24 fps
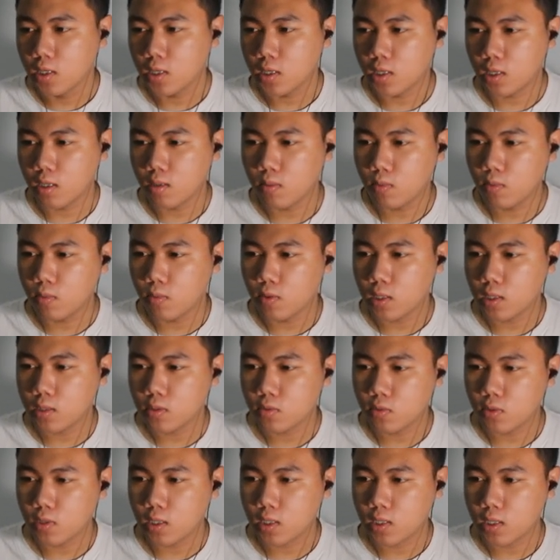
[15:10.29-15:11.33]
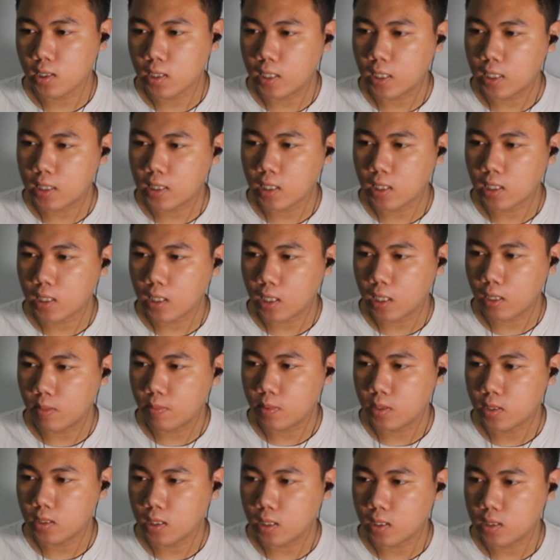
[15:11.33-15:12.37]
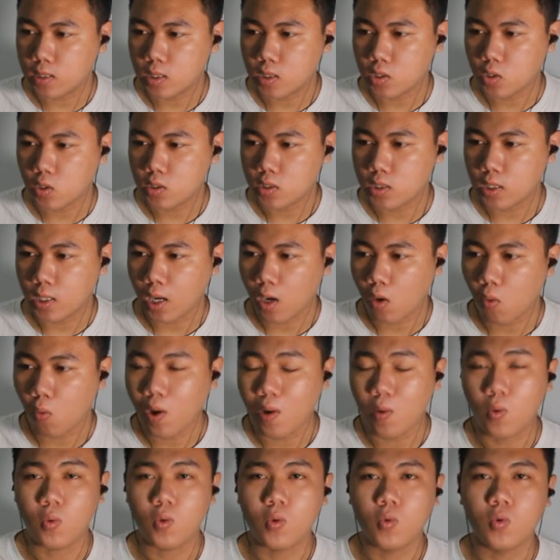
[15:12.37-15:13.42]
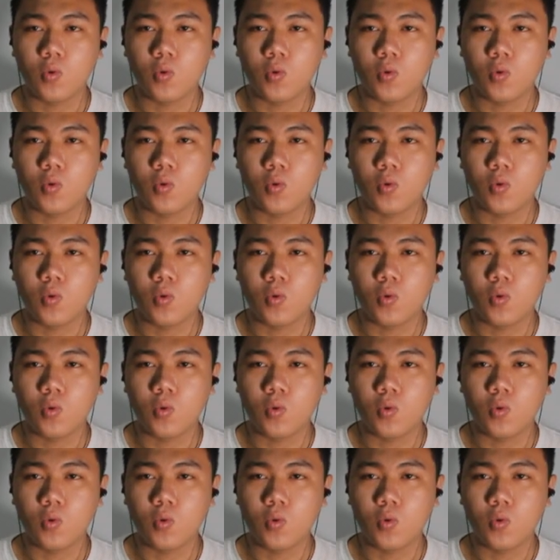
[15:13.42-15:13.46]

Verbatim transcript: 6 bulan sudah kegiatan rehabilitasi sosial. Wow.